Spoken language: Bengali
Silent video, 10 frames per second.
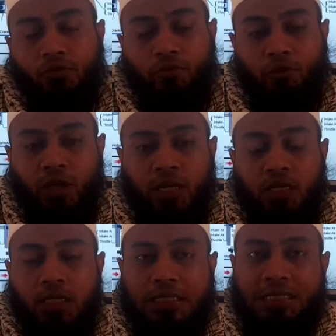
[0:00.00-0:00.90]
ফুয়েল
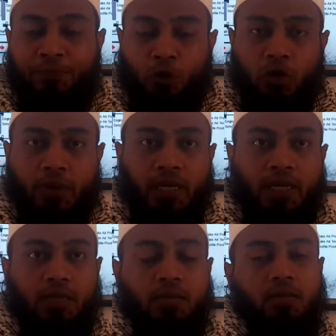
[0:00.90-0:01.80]
কি পরিমাণে
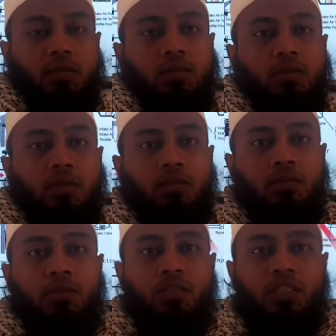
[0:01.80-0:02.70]

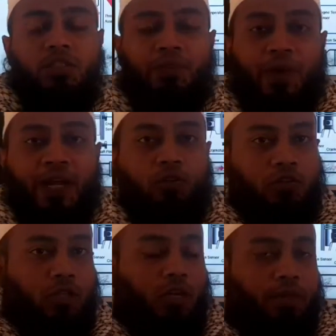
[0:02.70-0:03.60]
স্প্রে
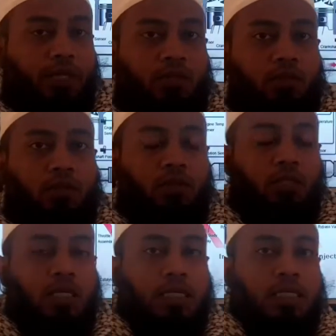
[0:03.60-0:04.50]
করতে হবে
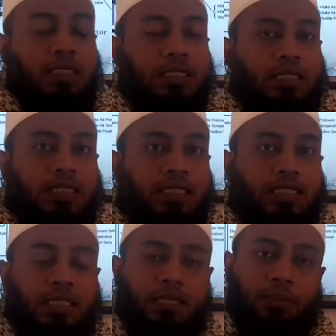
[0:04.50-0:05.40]
সেটা
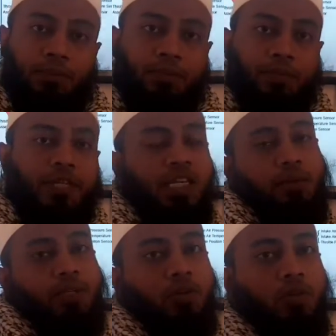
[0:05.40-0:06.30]
সে
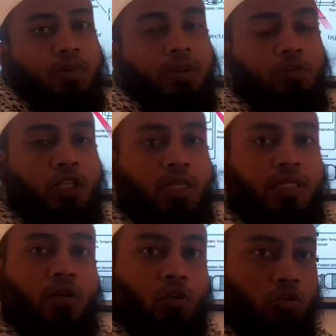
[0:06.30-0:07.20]
মেজারমেন্ট করবে এবং সেটা
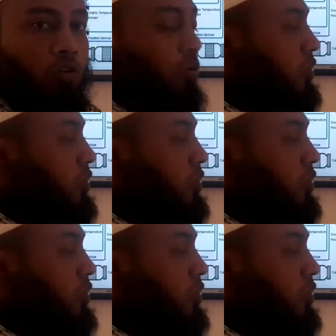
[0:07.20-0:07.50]
সে কন্ট্রোল